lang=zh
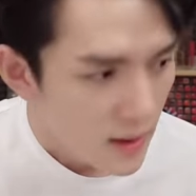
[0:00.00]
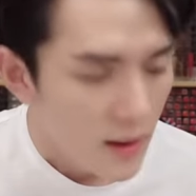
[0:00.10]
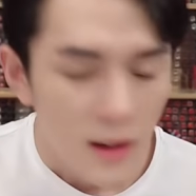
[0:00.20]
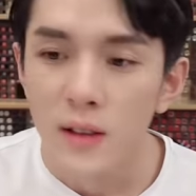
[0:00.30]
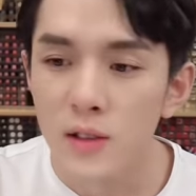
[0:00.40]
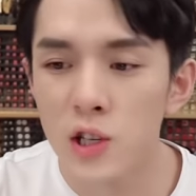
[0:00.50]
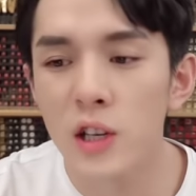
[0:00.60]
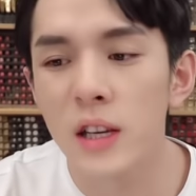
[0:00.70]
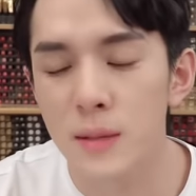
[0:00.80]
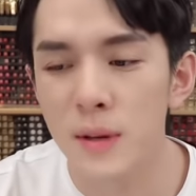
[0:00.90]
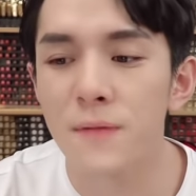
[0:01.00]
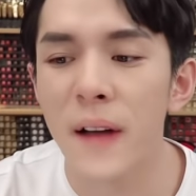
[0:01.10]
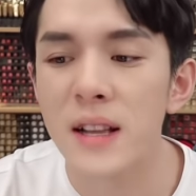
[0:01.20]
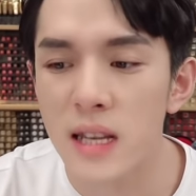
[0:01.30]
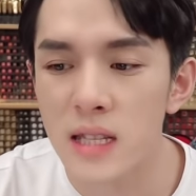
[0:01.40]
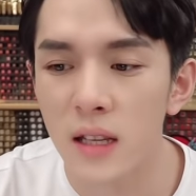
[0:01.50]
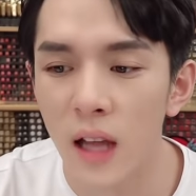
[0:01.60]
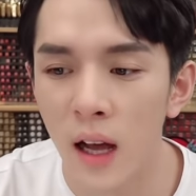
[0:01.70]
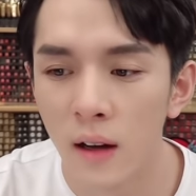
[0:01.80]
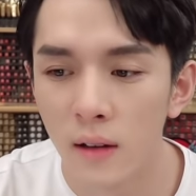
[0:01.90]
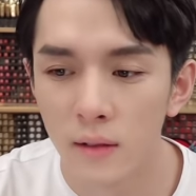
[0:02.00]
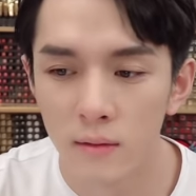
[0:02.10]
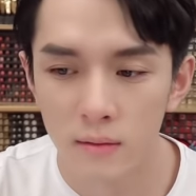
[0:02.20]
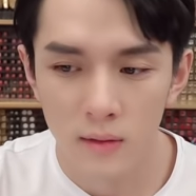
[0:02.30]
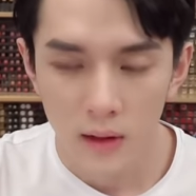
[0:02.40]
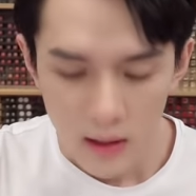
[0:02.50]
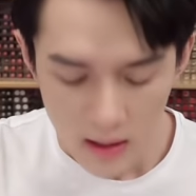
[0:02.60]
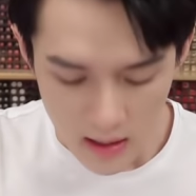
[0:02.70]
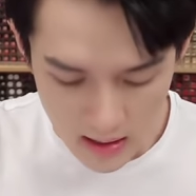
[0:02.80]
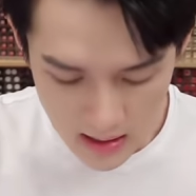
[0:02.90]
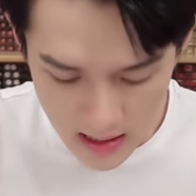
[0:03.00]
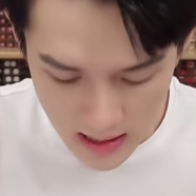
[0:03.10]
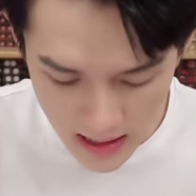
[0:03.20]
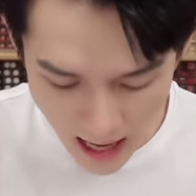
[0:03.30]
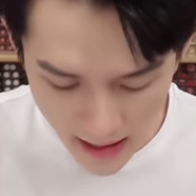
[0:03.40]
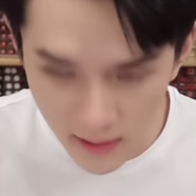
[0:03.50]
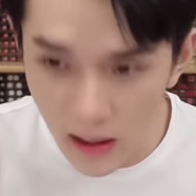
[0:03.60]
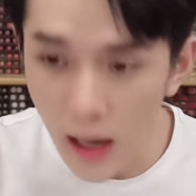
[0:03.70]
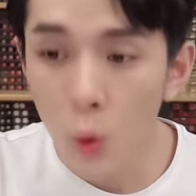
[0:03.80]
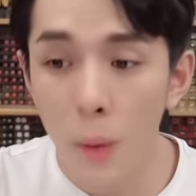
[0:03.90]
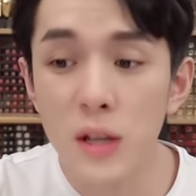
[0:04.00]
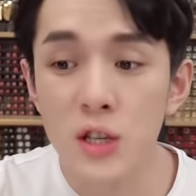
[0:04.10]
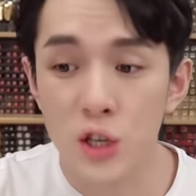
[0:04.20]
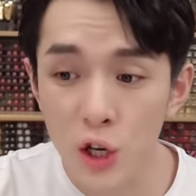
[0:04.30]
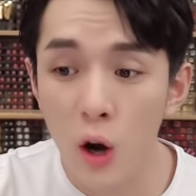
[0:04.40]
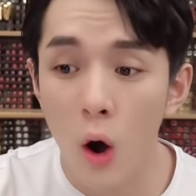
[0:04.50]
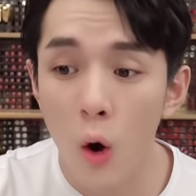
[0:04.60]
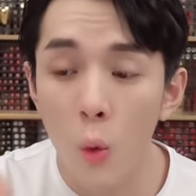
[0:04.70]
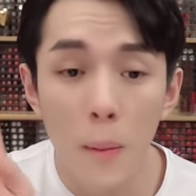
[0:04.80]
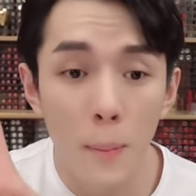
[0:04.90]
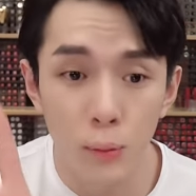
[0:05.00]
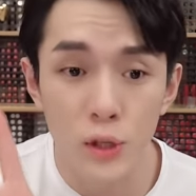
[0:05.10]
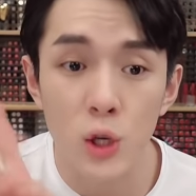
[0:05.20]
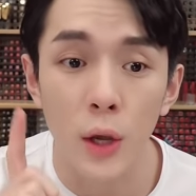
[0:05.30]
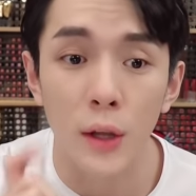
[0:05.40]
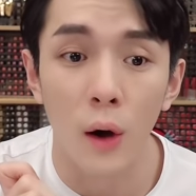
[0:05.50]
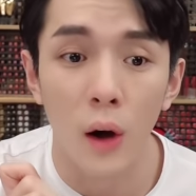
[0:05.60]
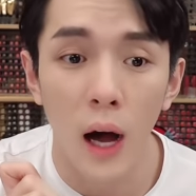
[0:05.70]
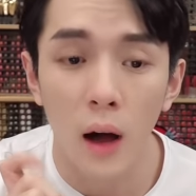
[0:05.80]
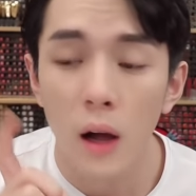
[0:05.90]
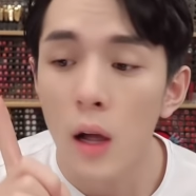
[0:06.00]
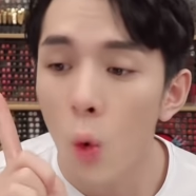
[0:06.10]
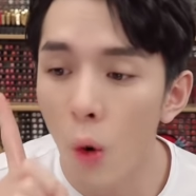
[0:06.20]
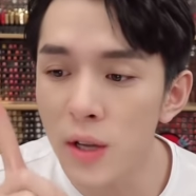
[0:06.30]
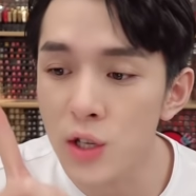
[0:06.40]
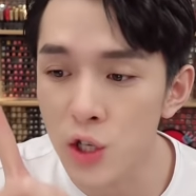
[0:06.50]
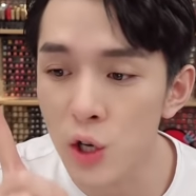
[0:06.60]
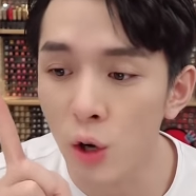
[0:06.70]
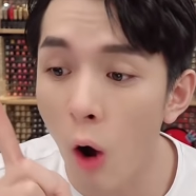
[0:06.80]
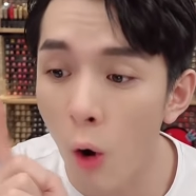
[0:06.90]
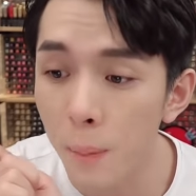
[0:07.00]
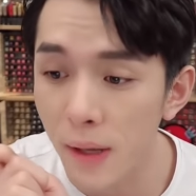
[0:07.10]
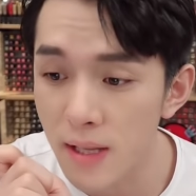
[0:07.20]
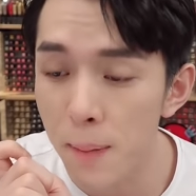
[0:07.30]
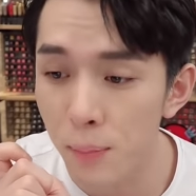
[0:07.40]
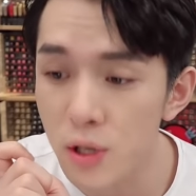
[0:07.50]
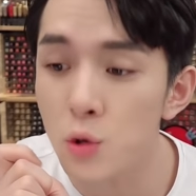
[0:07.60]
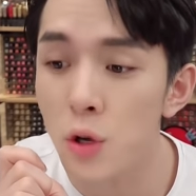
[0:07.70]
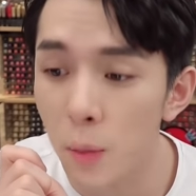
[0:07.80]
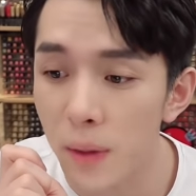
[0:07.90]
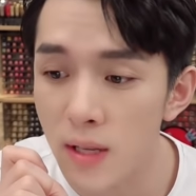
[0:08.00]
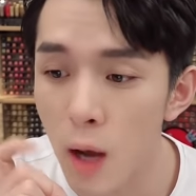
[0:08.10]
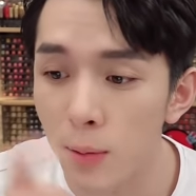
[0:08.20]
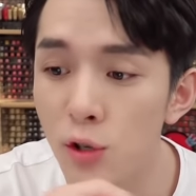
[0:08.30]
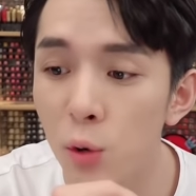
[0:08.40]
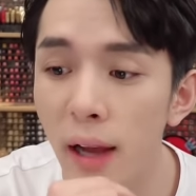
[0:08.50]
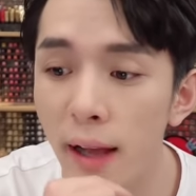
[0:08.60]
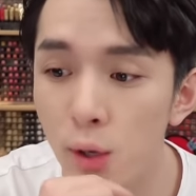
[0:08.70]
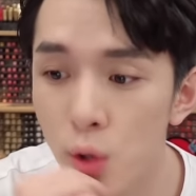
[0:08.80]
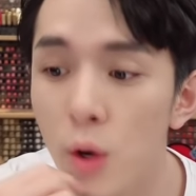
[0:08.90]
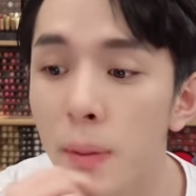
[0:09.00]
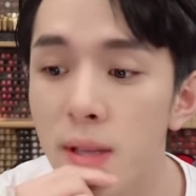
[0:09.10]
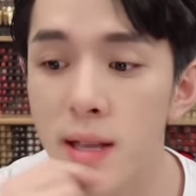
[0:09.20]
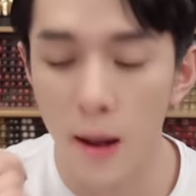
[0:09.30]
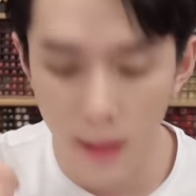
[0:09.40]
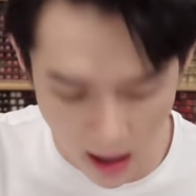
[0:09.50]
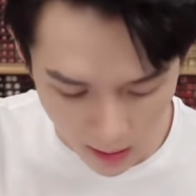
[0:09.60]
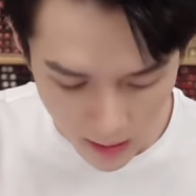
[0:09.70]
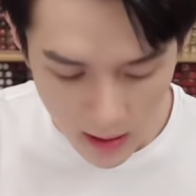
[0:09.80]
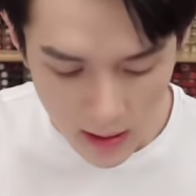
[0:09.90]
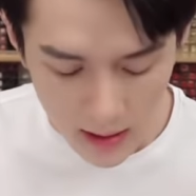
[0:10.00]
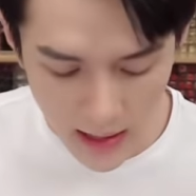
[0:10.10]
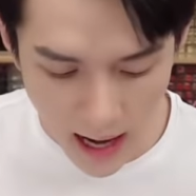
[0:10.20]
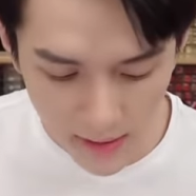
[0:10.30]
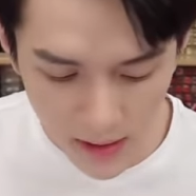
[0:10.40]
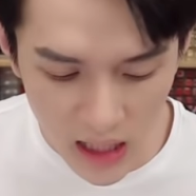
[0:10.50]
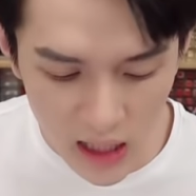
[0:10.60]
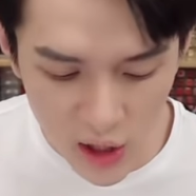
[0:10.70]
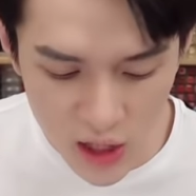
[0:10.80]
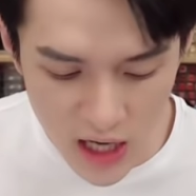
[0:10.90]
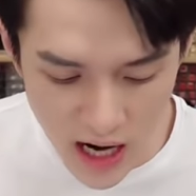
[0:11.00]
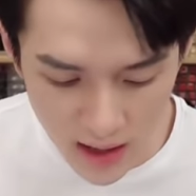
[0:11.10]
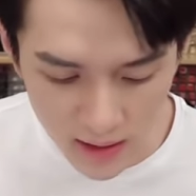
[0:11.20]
茄色，吃里怎么是番茄色呢？来，哎，我们只是口红，我们不是唇釉啊，我们只是口红比赛，不是唇釉比赛。我们到时候会来一个唇釉比赛，好不好？来，第一支